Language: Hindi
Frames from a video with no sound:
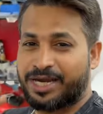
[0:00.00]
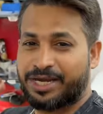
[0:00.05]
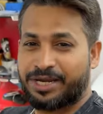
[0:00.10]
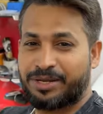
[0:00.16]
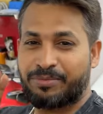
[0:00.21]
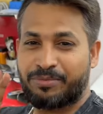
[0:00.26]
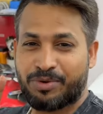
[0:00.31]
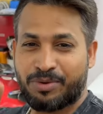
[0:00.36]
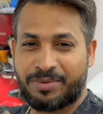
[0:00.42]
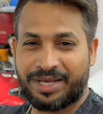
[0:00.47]

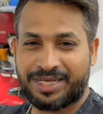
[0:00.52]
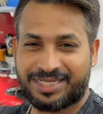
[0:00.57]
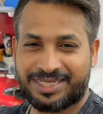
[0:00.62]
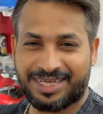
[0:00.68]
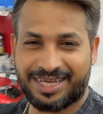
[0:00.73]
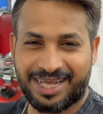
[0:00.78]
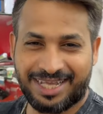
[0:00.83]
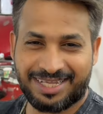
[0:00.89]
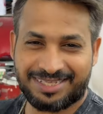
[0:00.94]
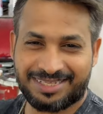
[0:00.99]
थर्टीन प्रो मैक्स है
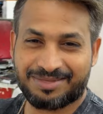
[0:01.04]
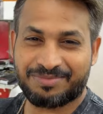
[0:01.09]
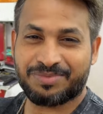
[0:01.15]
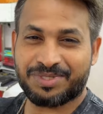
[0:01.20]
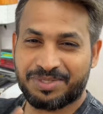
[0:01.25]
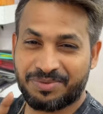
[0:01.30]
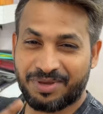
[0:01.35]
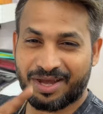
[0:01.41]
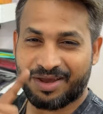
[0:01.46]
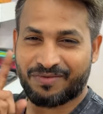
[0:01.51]
गाइस
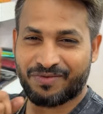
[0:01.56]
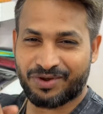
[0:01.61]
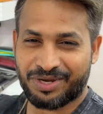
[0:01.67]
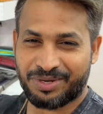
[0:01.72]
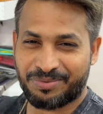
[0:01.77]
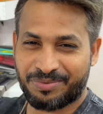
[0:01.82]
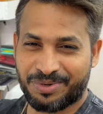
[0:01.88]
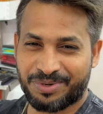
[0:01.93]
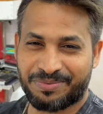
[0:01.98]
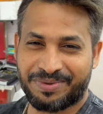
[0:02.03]
मिसबा का
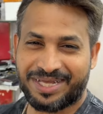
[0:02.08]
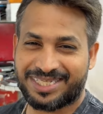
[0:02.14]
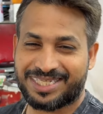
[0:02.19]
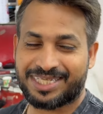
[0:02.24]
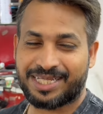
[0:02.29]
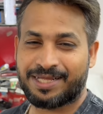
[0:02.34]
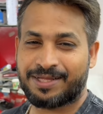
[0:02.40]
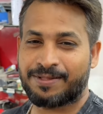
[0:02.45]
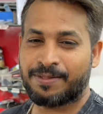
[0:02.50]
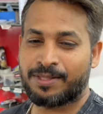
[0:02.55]
फोर्टीन प्रो मैक्स
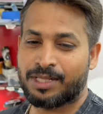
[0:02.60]
है